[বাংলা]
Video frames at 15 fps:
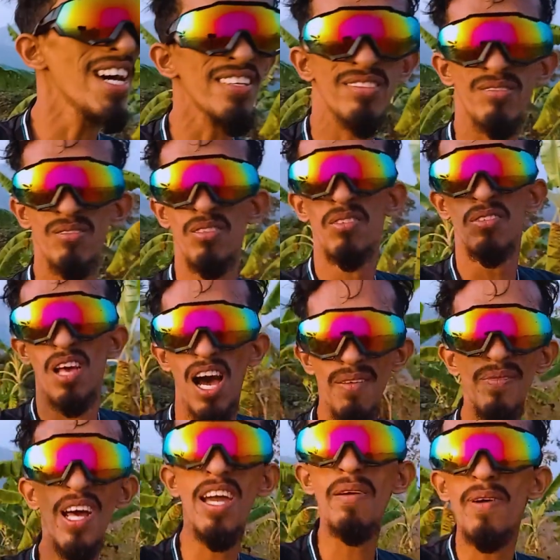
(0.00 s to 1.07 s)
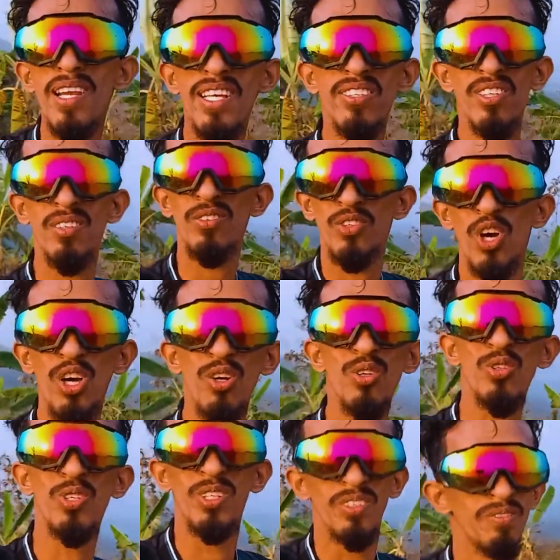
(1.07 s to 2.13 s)
ইয়াস আমরা এভারেস্ট জয়
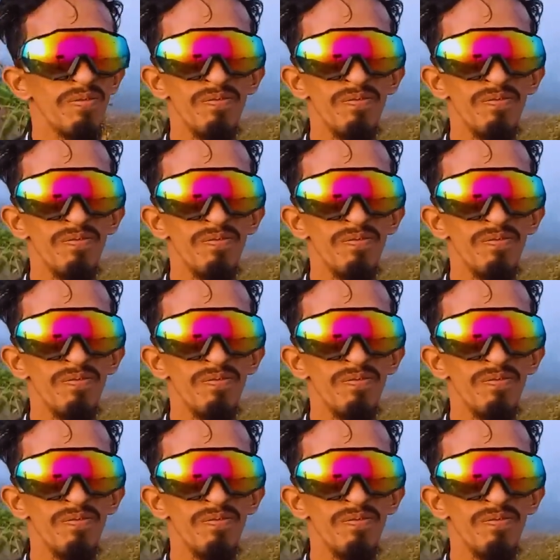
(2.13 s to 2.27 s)
করছি